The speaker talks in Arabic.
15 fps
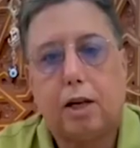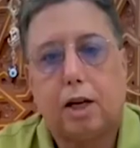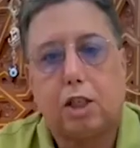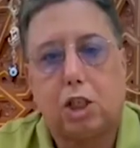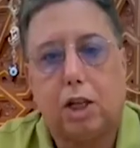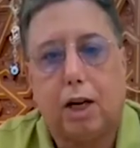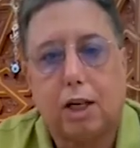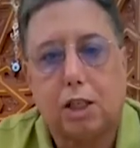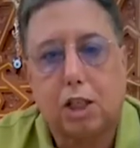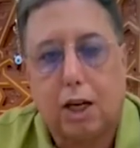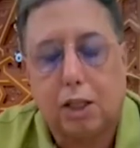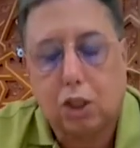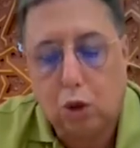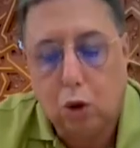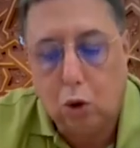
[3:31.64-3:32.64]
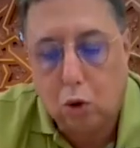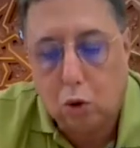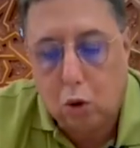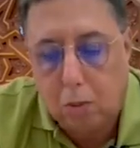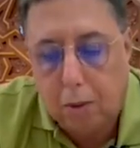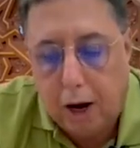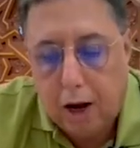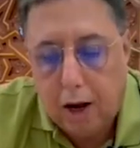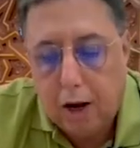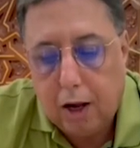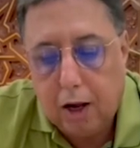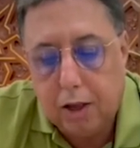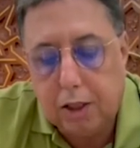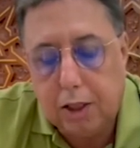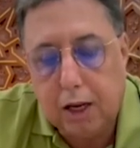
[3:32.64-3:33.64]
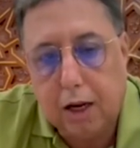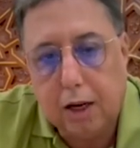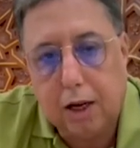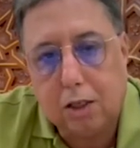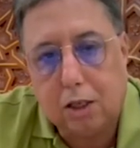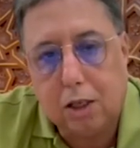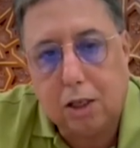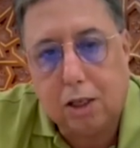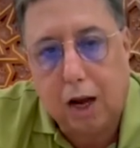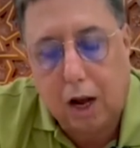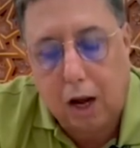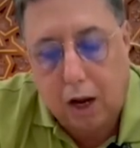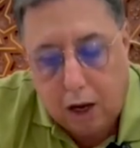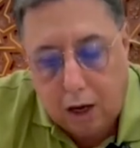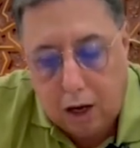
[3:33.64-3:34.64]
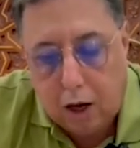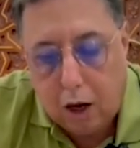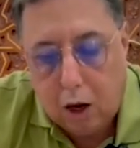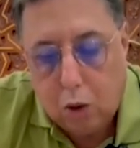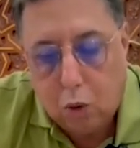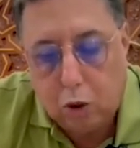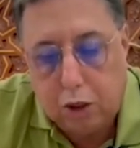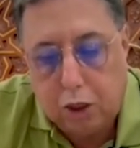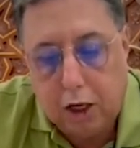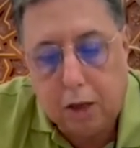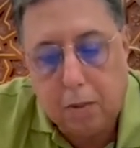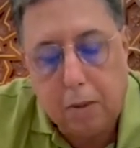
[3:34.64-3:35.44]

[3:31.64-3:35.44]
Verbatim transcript: داكشي علاش خاص الحكومه ديالنا تتدخل وتدير